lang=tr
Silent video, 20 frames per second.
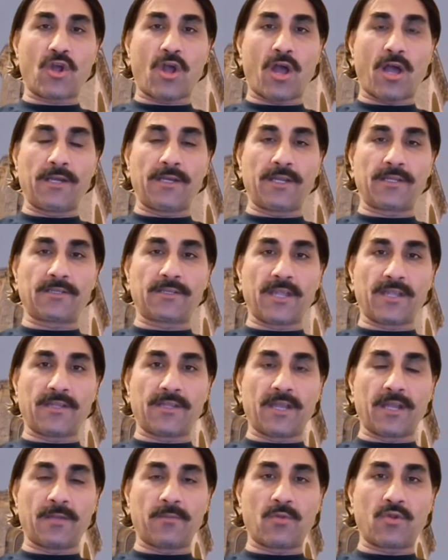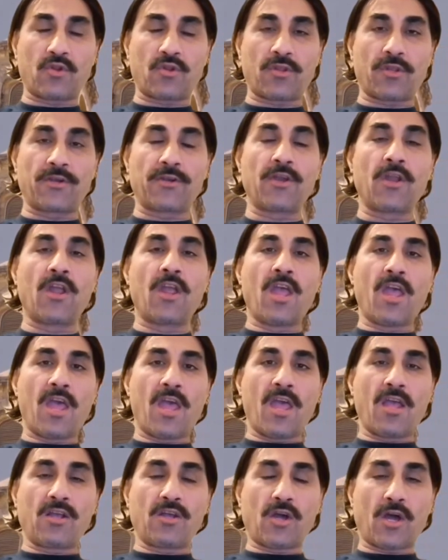cehaletten gelmiştir.
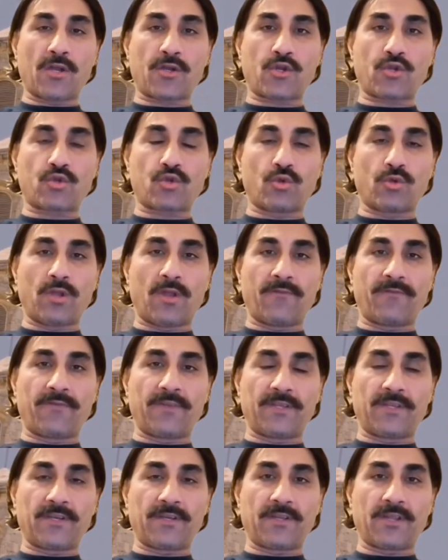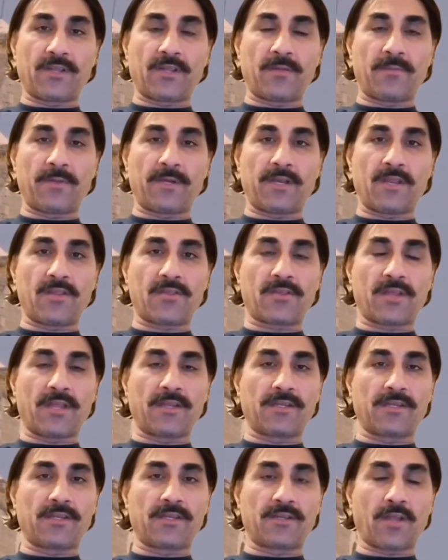En karşıda olan fikirdeki bir
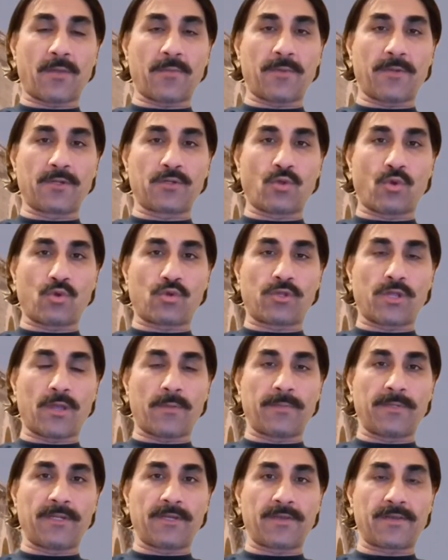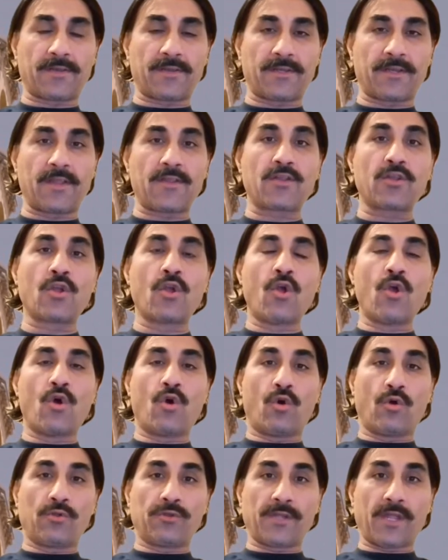insanın kitabını da okuyabilirsiniz.
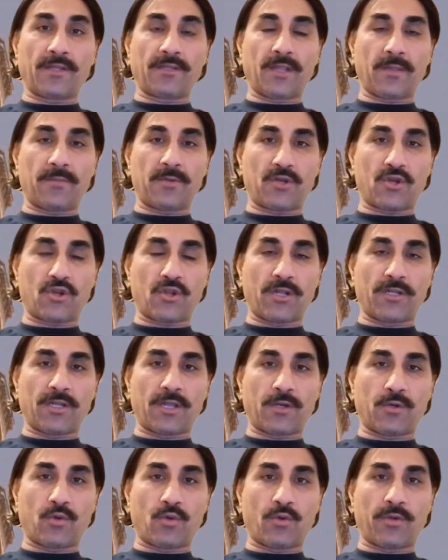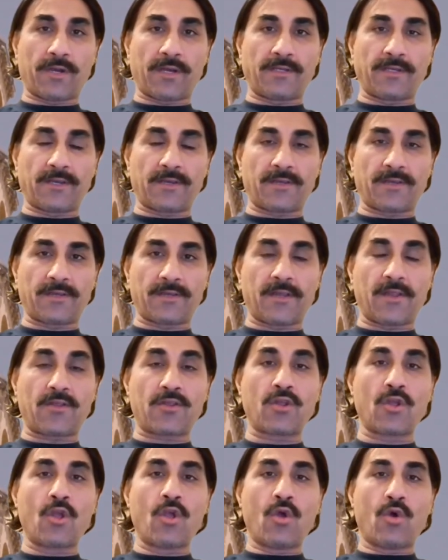Ondan da bir şeyler
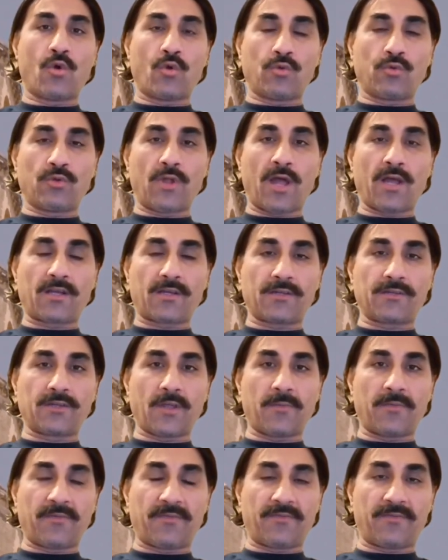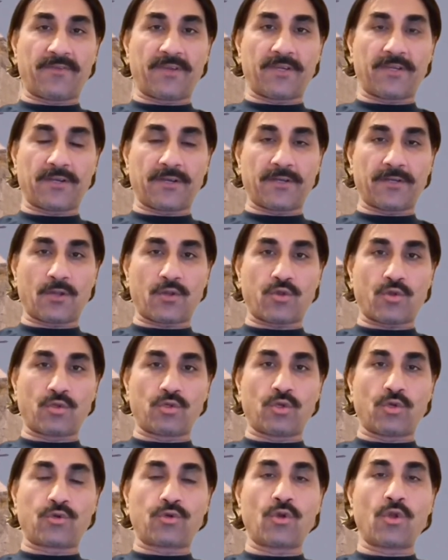öğrenirsiniz. Onun hakkında bir fikriniz
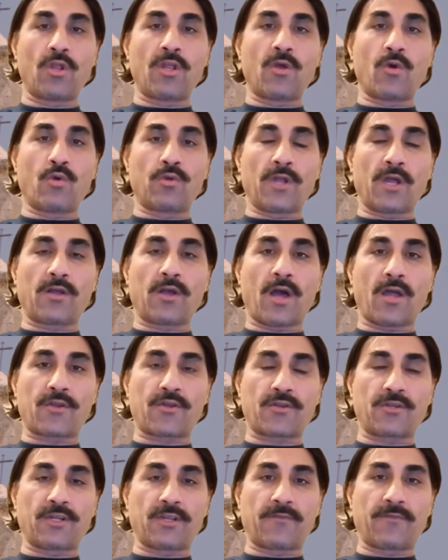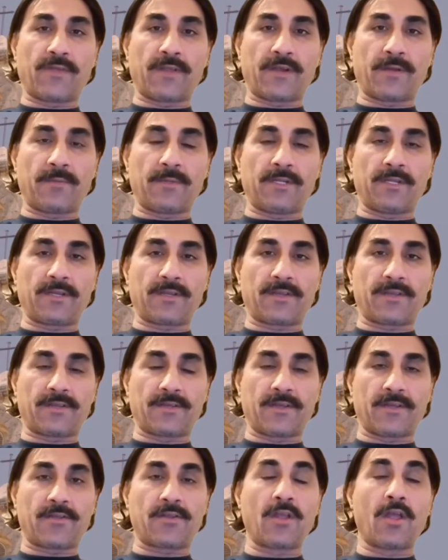olur, ona karşılık
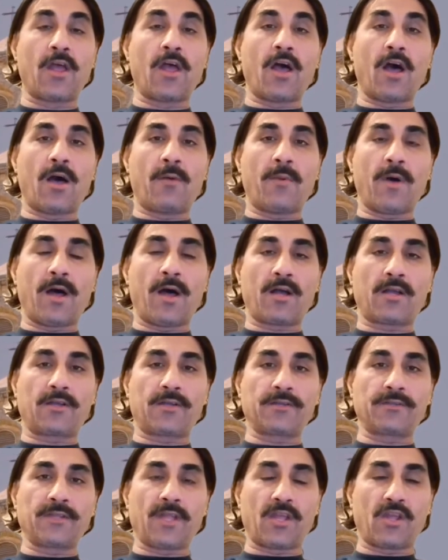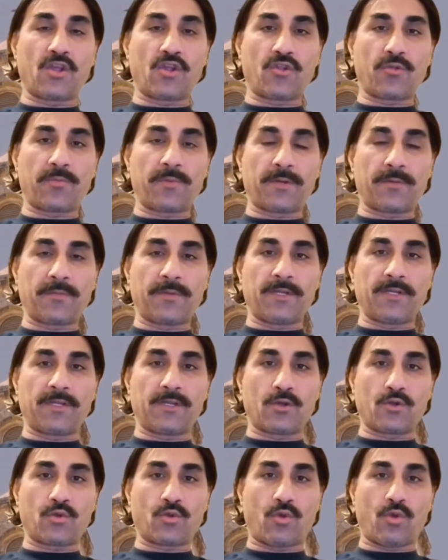verebilirsiniz. Ama hakkında hiçbir
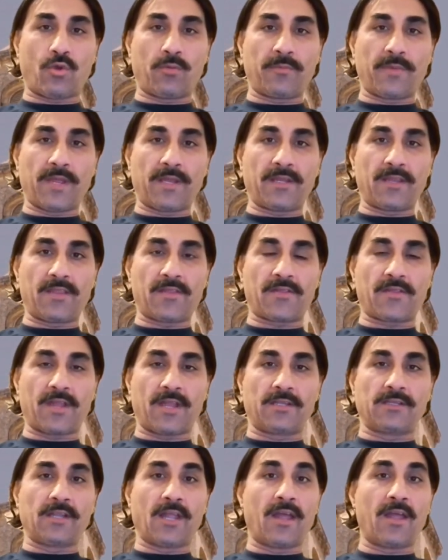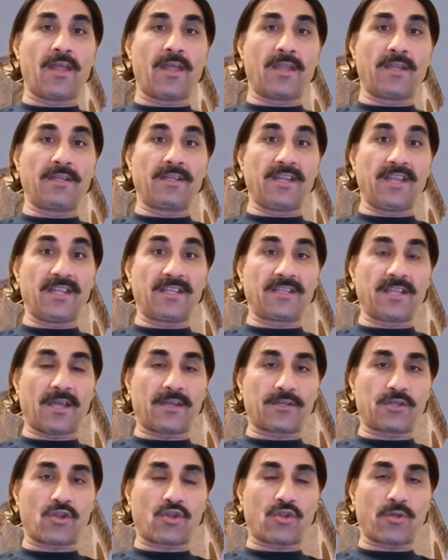bilginiz olmayan insanla neyi
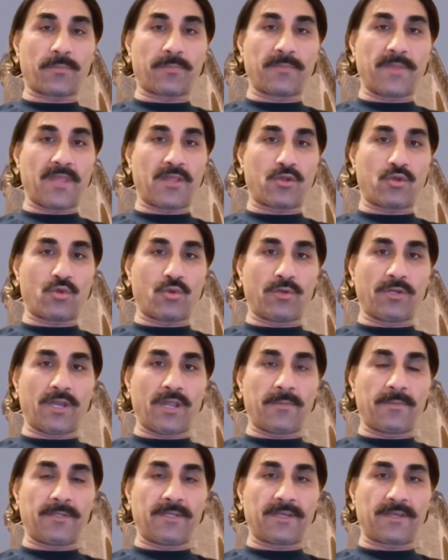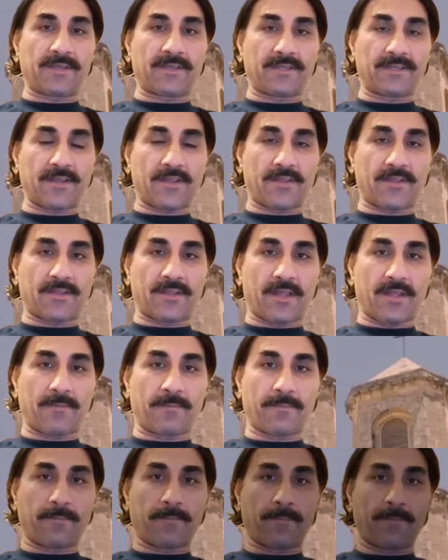tartışıp neyi söyleyebilirsiniz ki?
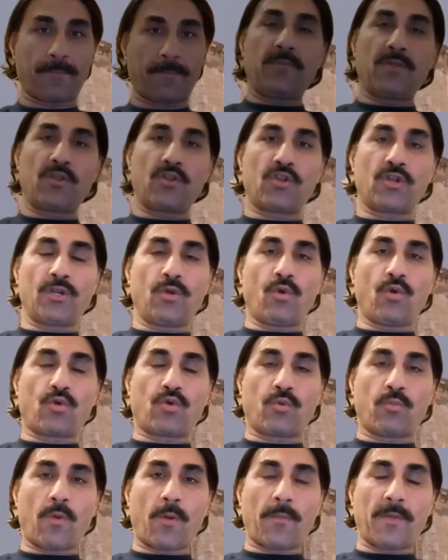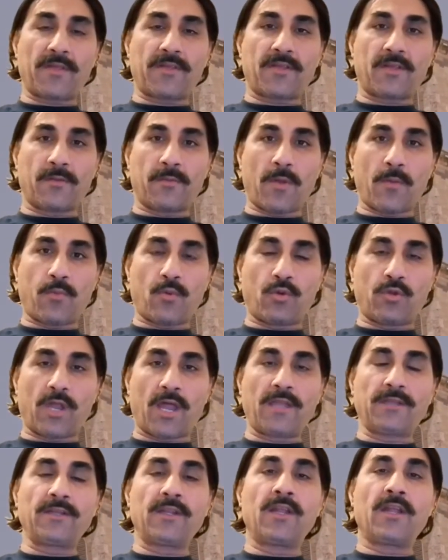Benim İncil'i okumama sebep
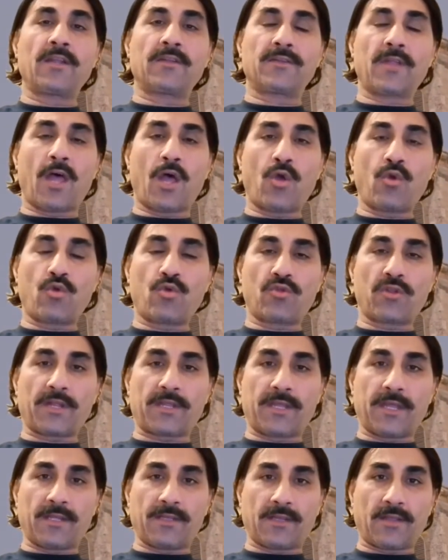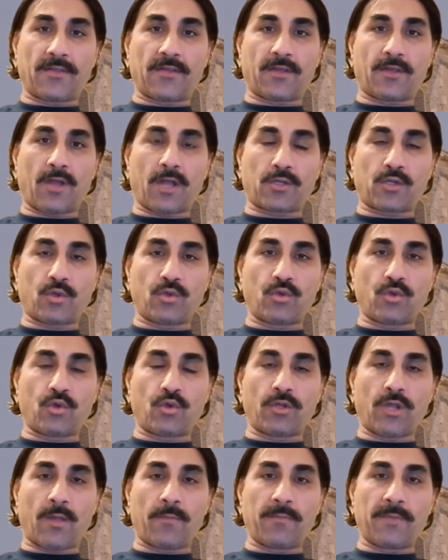olan daha önce kendisi Katolik
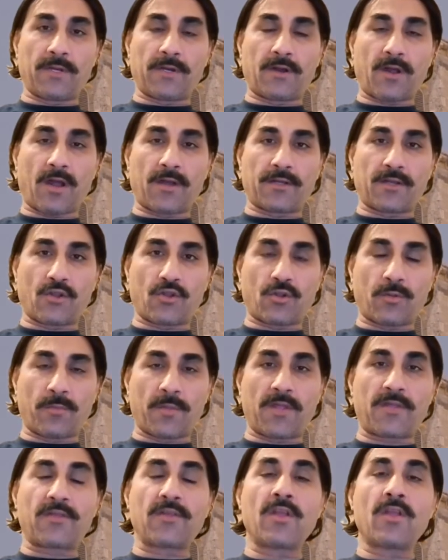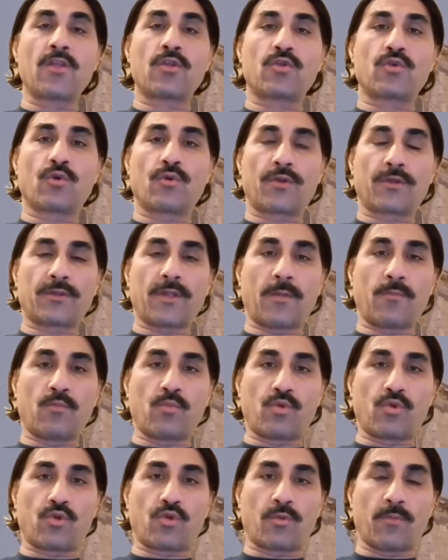olan bir kardeşimiz, sonradan
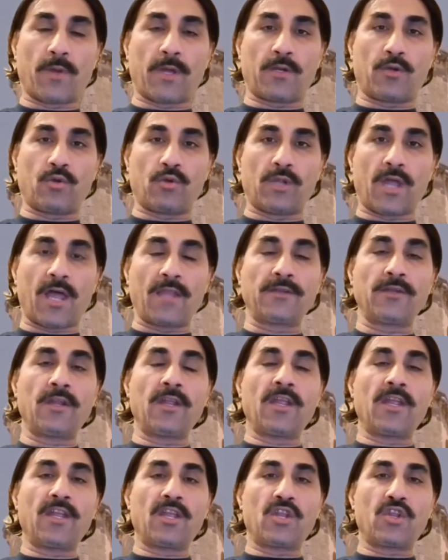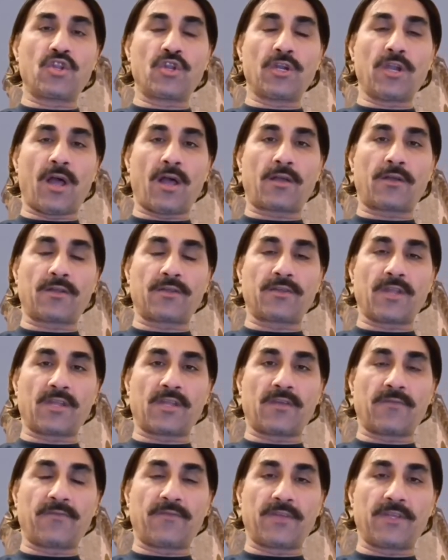Müslüman olan İncil
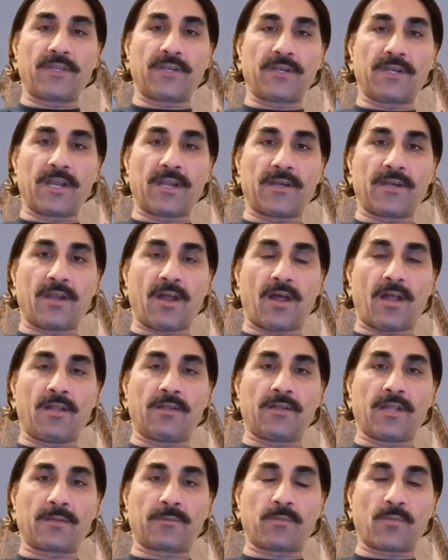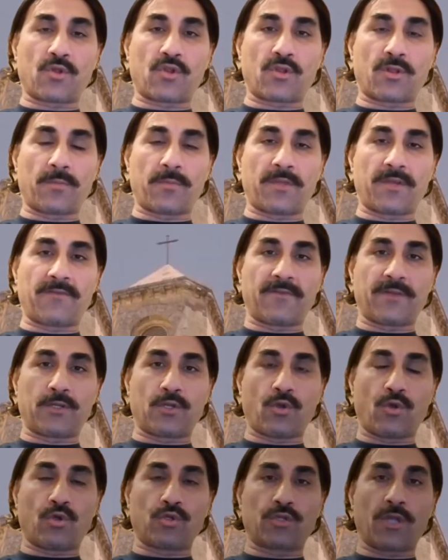hakkındaki fikirlerini anlatmıştı bir
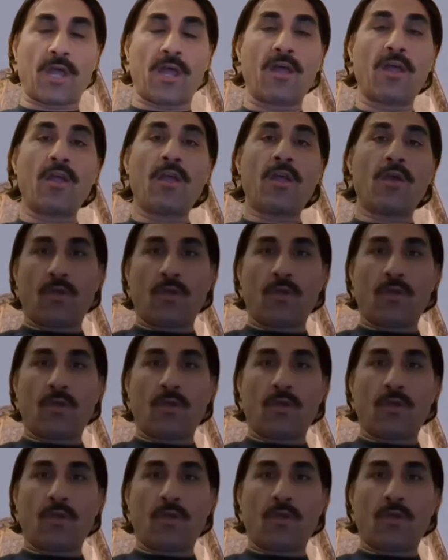videoda.